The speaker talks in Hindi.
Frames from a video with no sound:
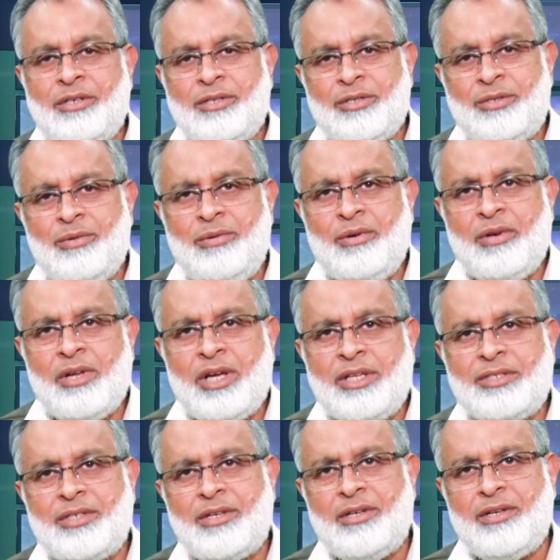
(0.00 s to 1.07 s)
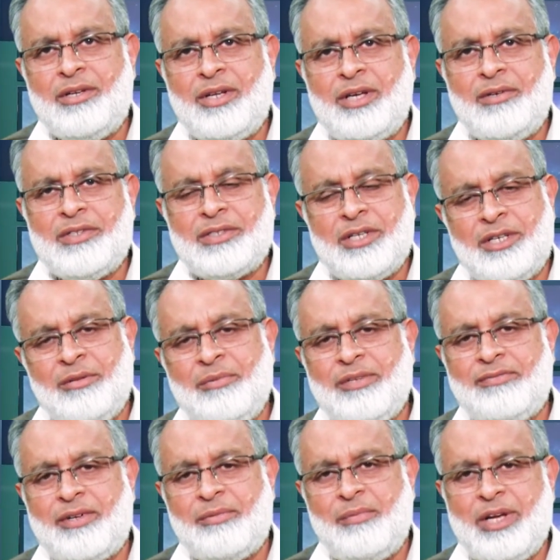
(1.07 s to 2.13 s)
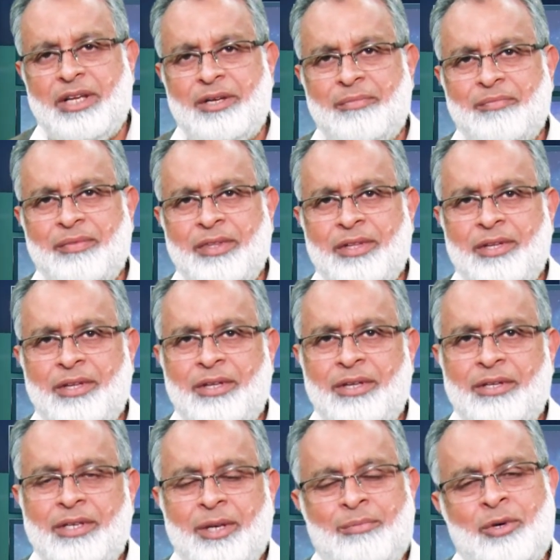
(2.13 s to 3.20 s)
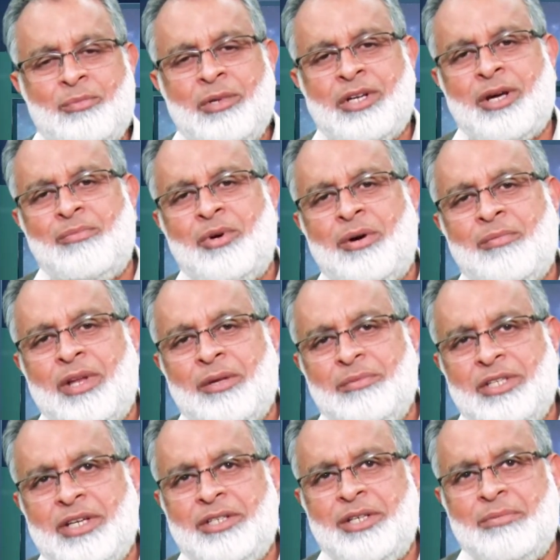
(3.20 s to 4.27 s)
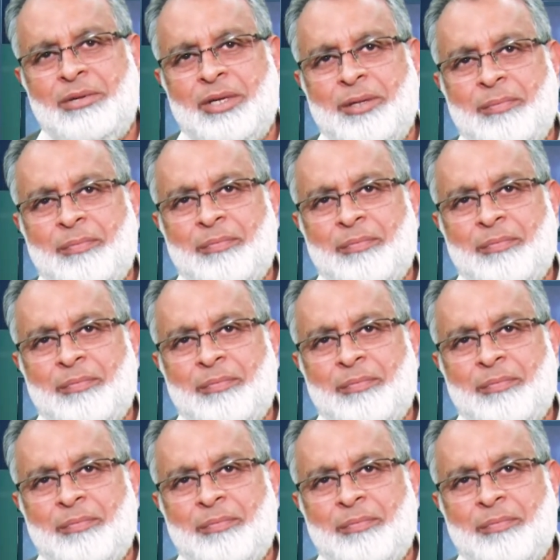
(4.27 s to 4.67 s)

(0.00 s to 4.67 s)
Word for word: रसूलुल्लाह सल्लल्लाहु अलैहि वसल्लम ने फरमाया कि मोमिन का मामला भी अजब है